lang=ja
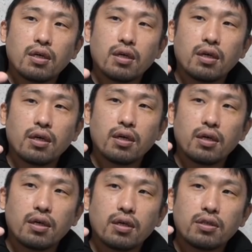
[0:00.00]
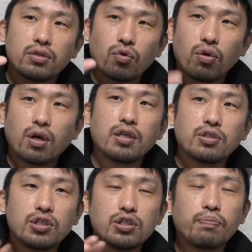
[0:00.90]
えー、そこか
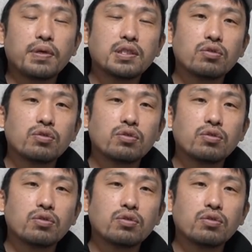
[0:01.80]
ら20%